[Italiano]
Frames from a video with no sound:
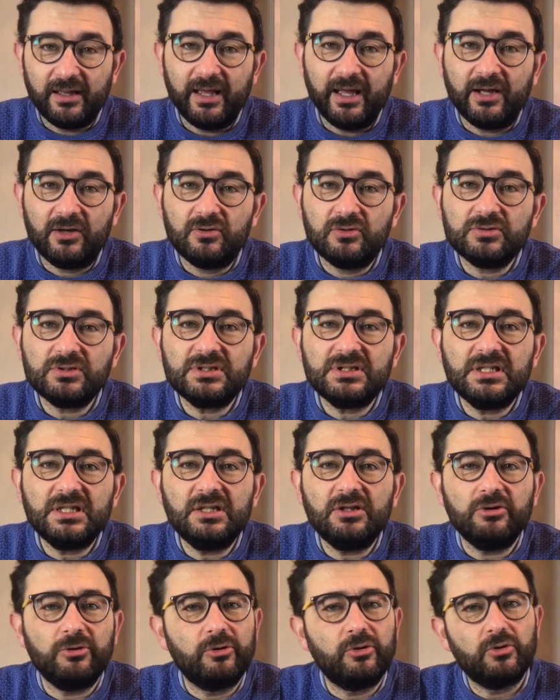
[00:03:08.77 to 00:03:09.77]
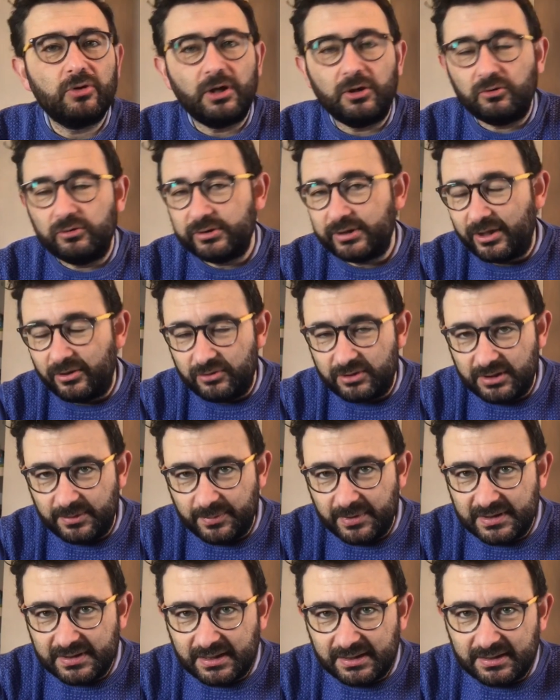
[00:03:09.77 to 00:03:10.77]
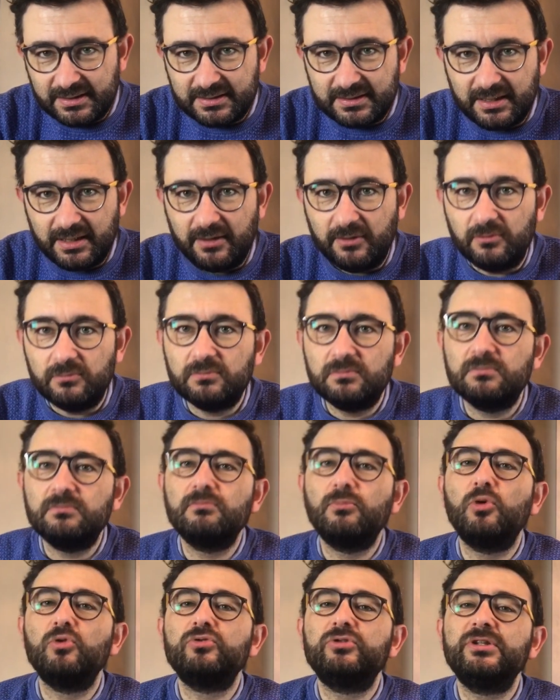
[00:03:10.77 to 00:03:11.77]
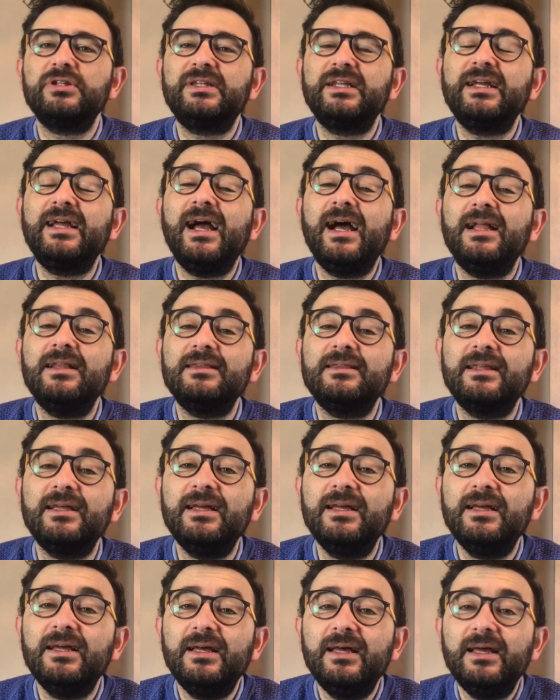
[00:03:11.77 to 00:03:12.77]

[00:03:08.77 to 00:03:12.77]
è così o al contrario se pensate sia molto intrigante